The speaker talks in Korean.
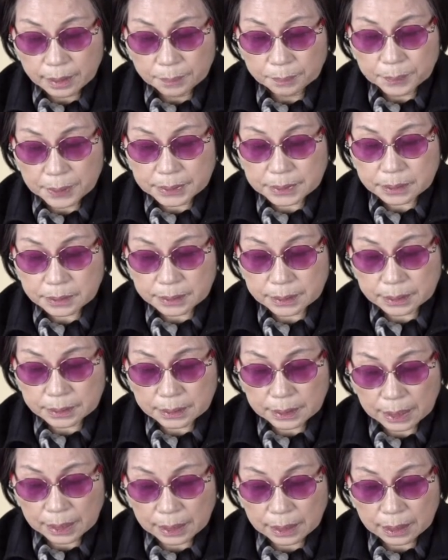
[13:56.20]

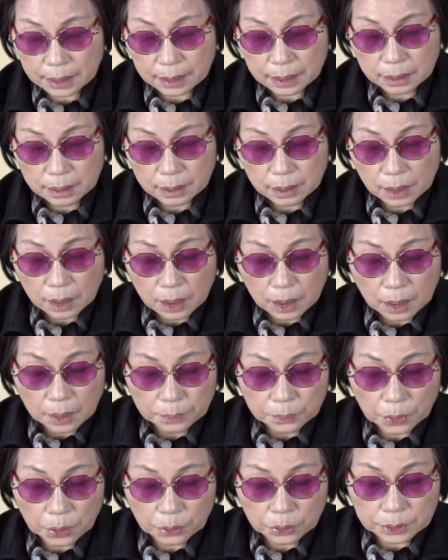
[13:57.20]
며칠이나
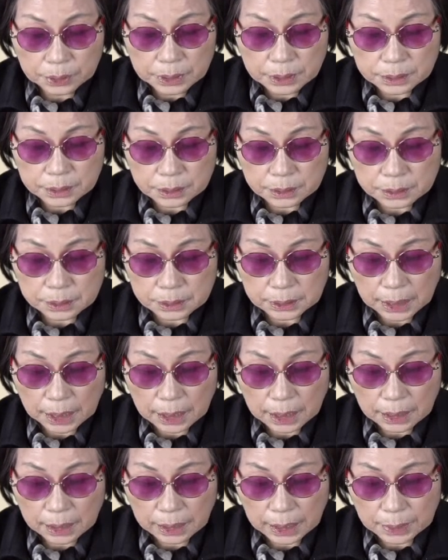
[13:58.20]
병원에
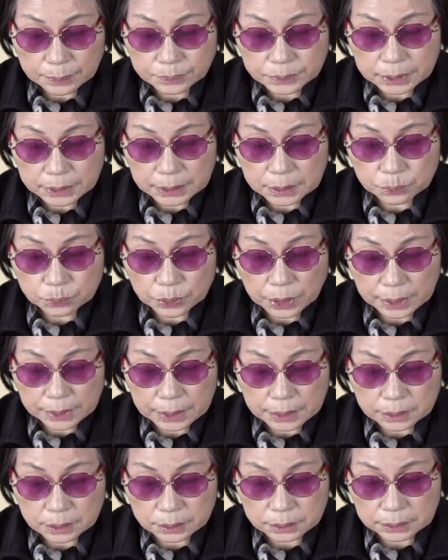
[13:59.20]
있었을까 갑자기
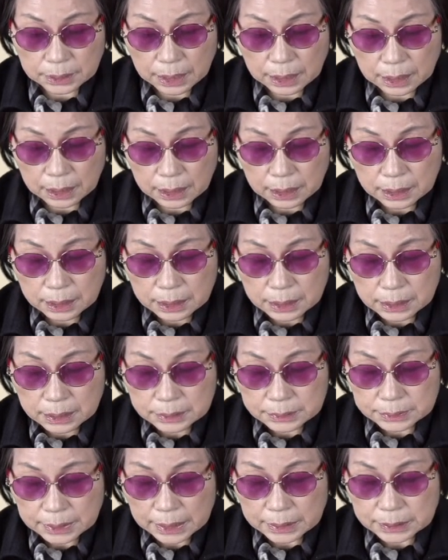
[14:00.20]
불안해졌다.
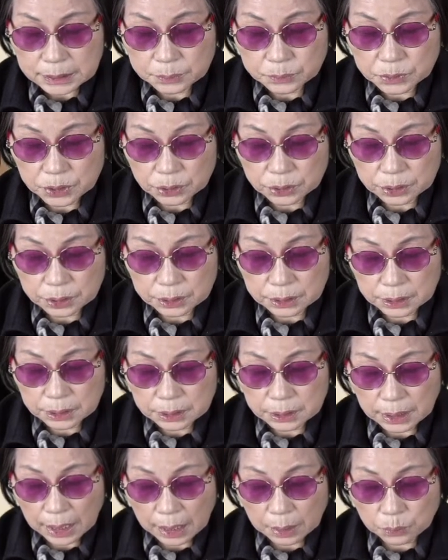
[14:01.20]
40여 년
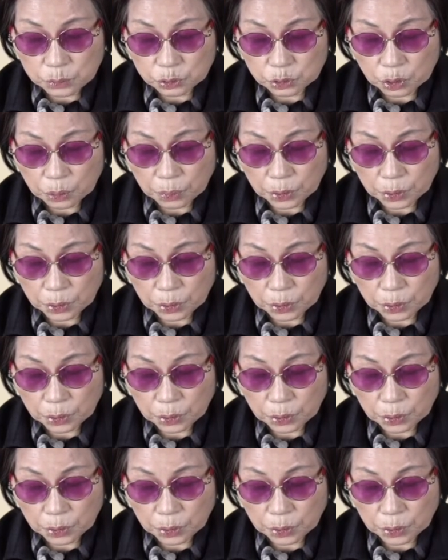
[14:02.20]
이를 악물고